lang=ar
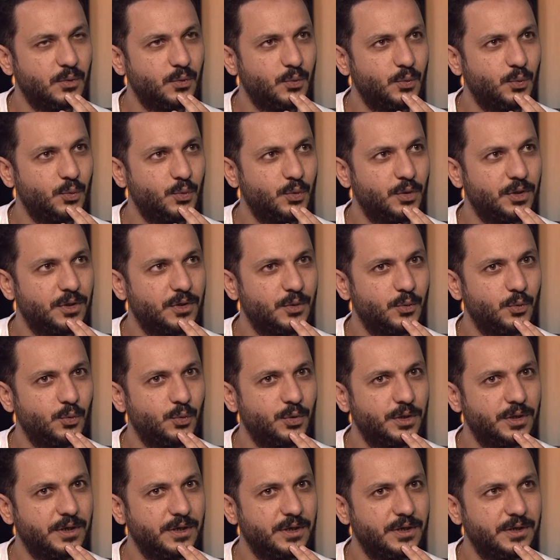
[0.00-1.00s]
و...
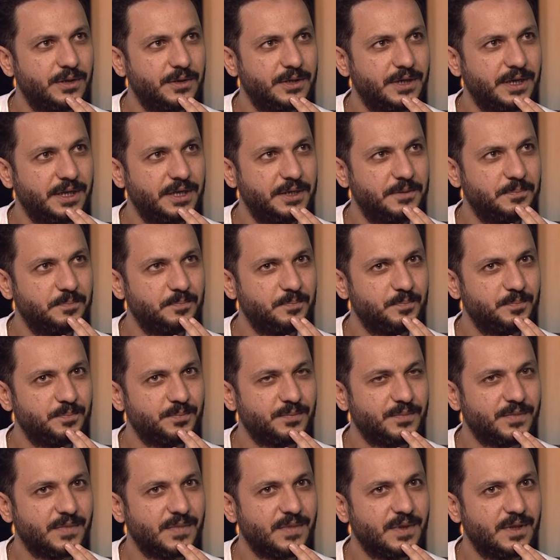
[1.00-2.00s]
و... يعني,
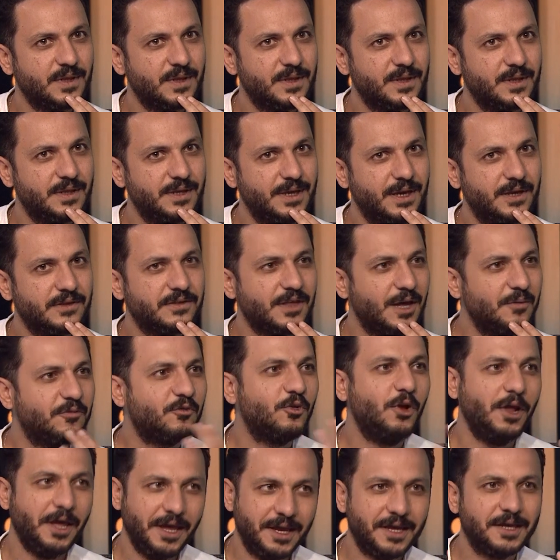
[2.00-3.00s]
يعني اصعب
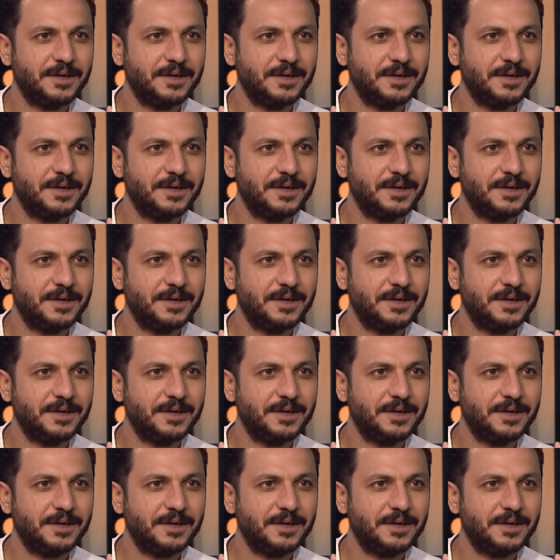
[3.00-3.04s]
كل مشهد